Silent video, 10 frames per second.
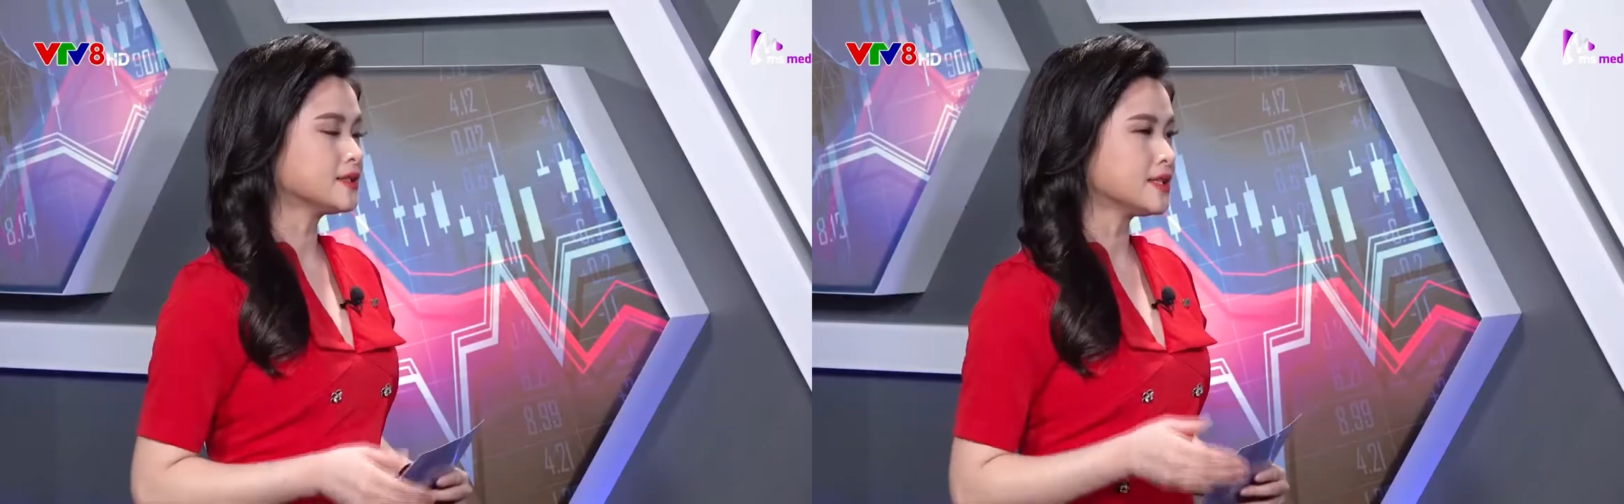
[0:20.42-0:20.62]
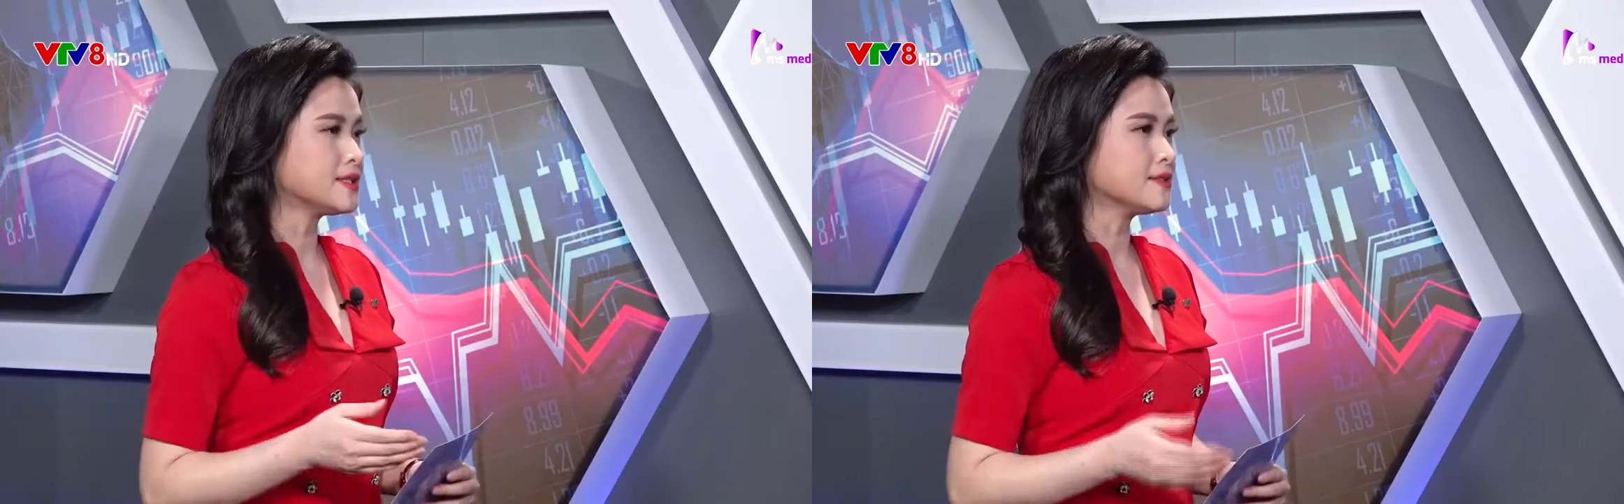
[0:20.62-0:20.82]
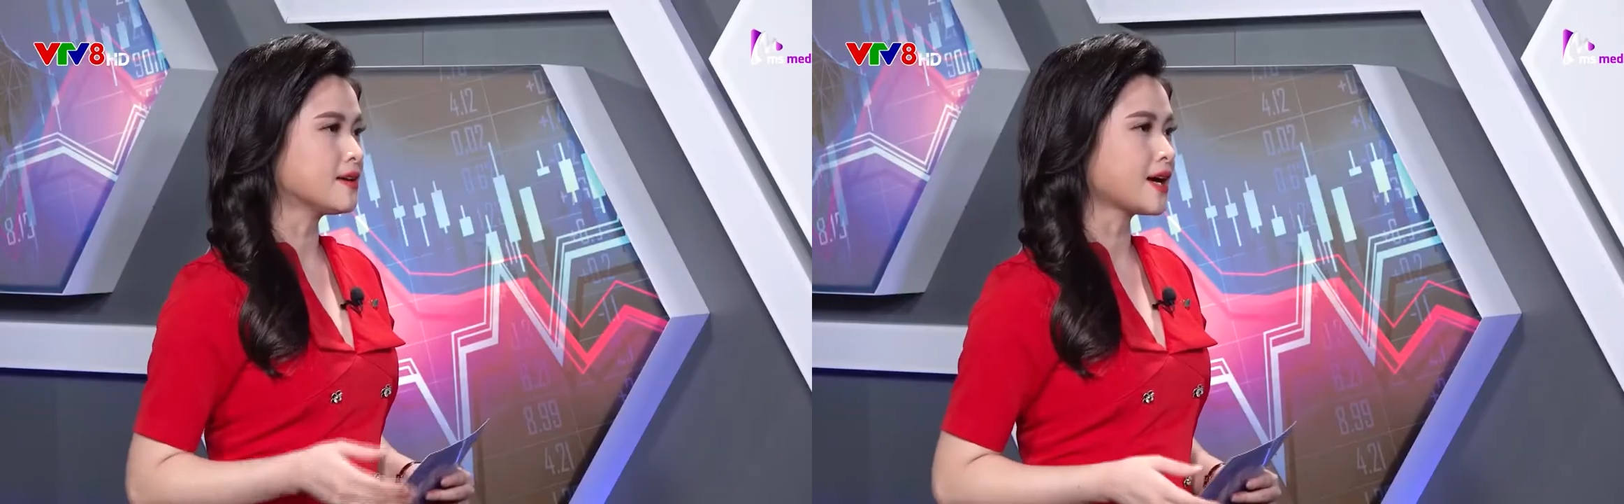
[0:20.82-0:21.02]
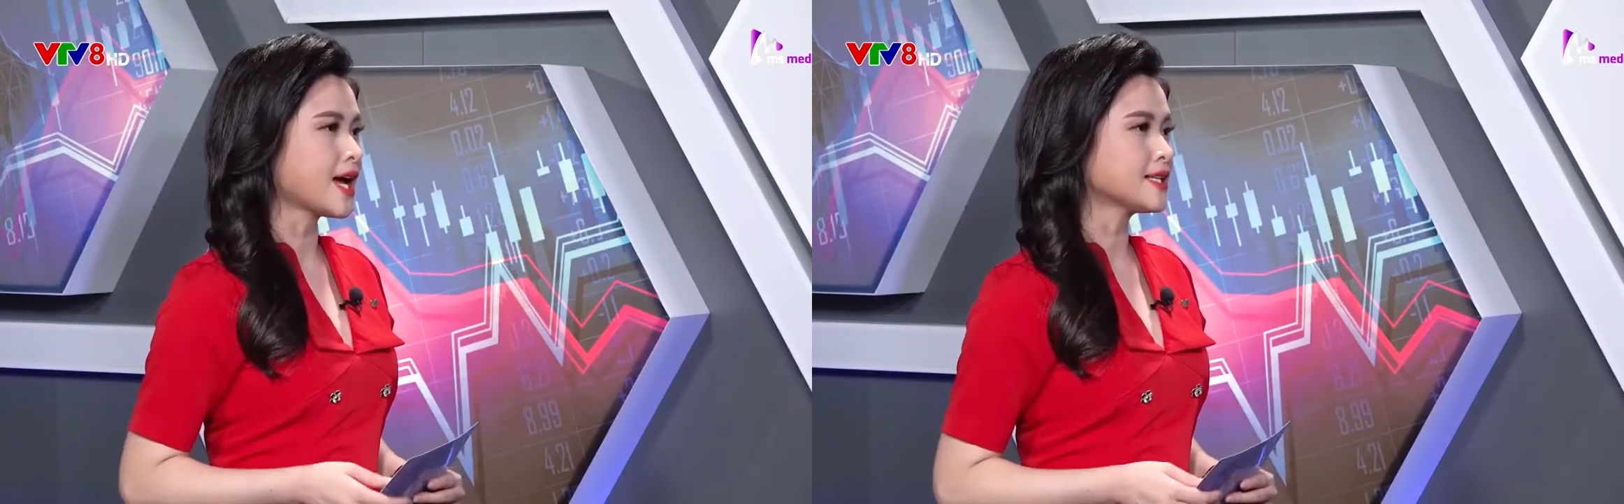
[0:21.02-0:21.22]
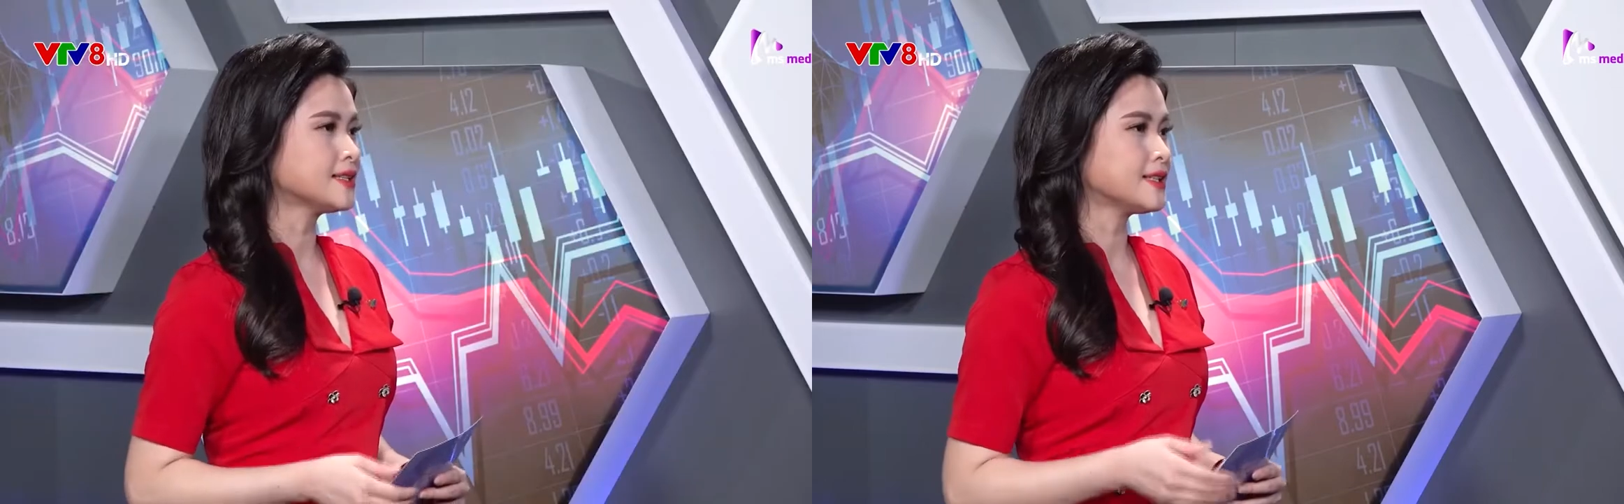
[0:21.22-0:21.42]
những thị trường
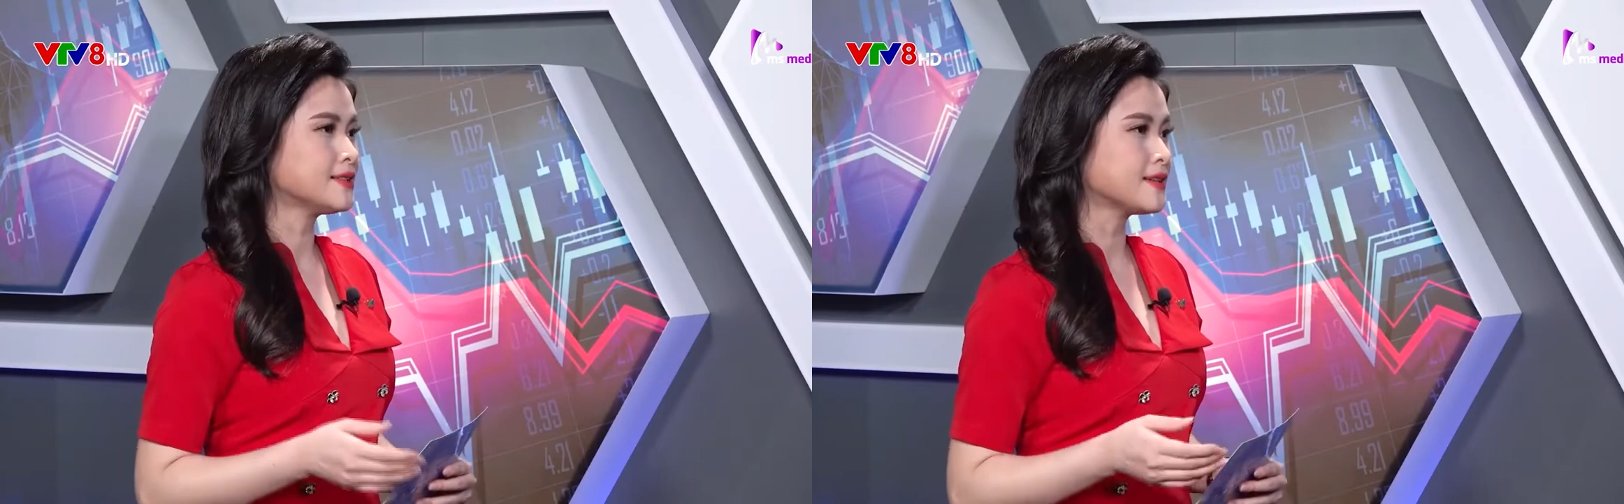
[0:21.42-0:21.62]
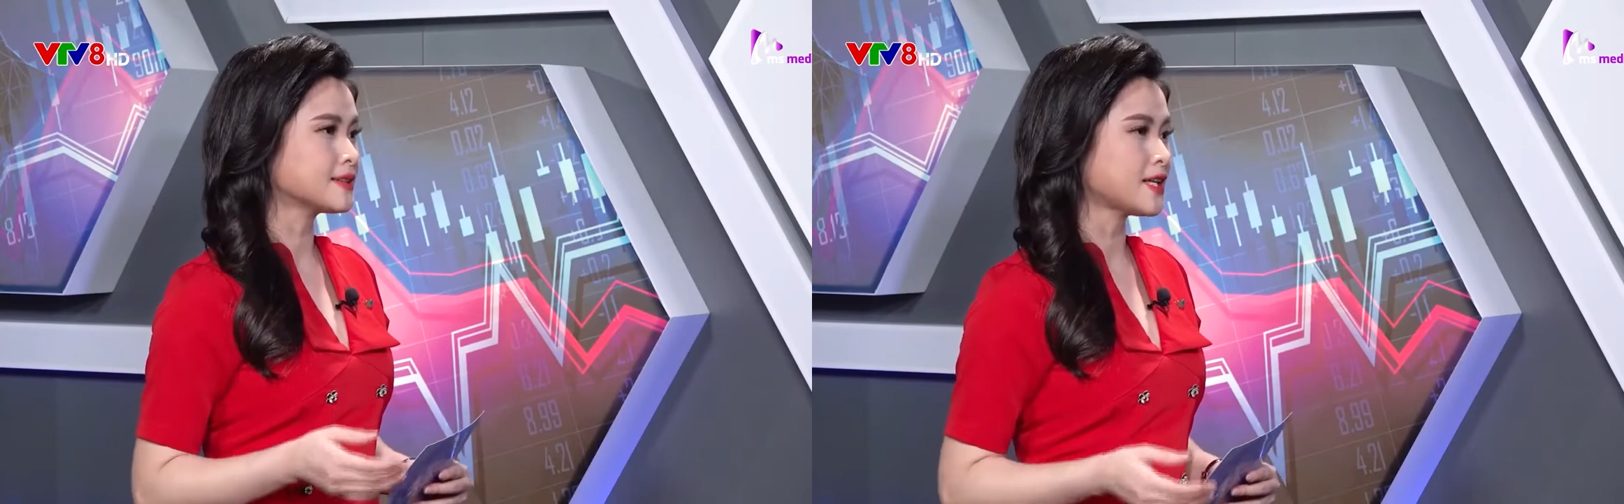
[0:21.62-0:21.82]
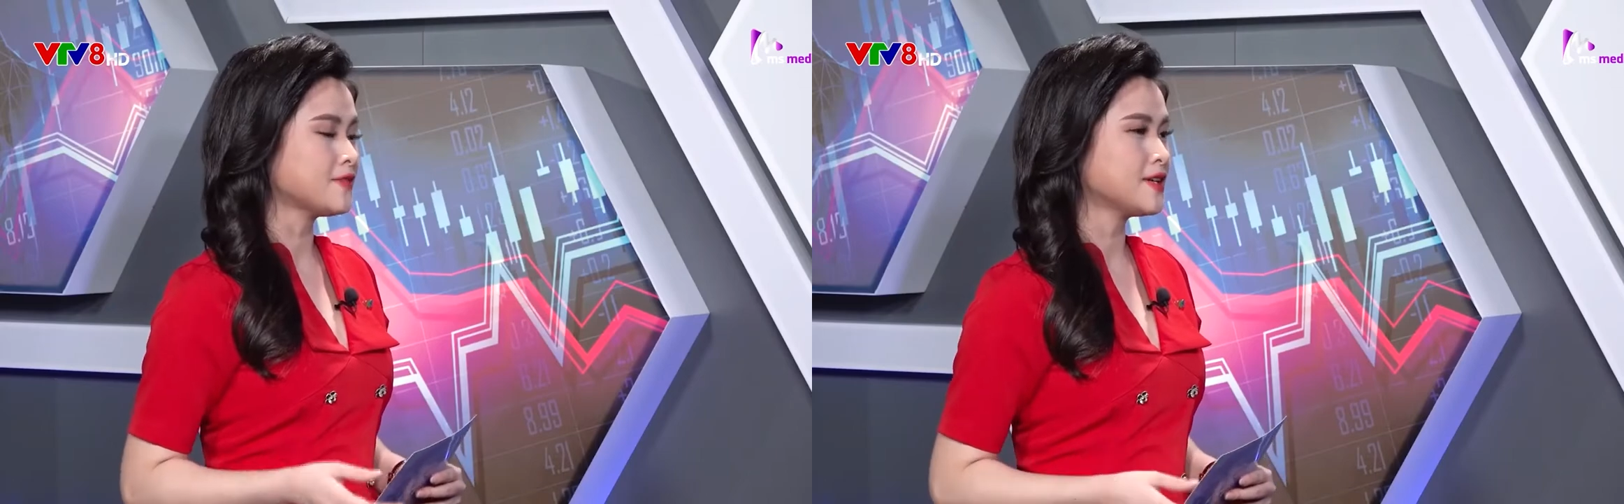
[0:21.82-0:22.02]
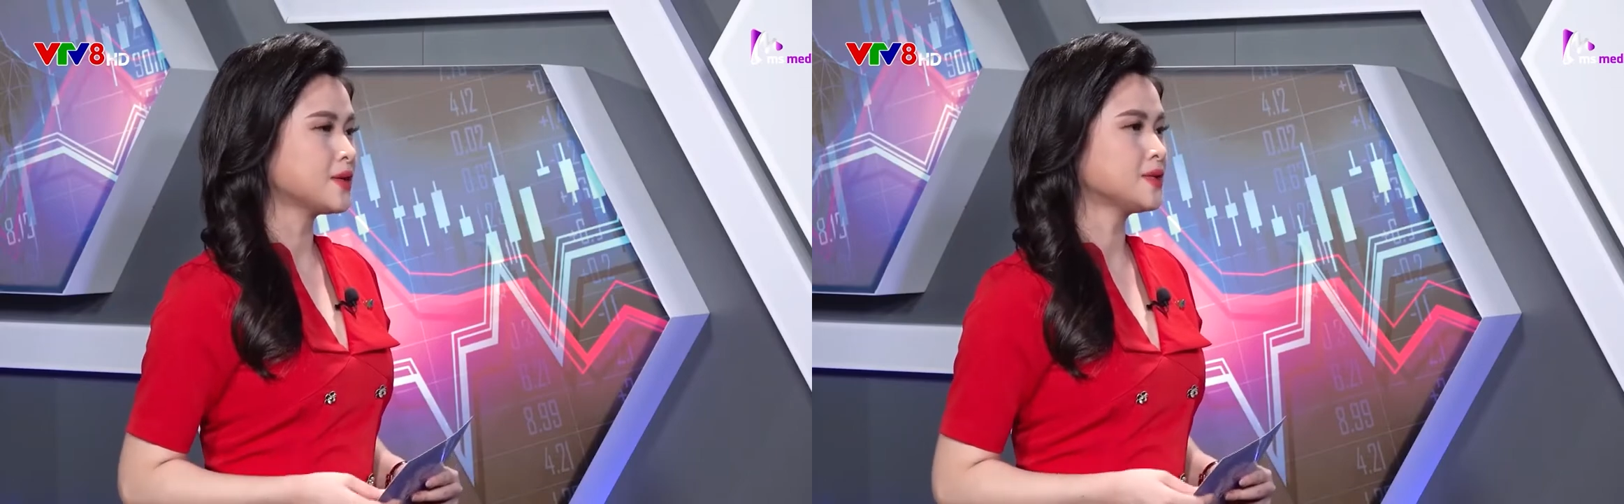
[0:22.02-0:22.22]
khác như thị trường trái phiếu,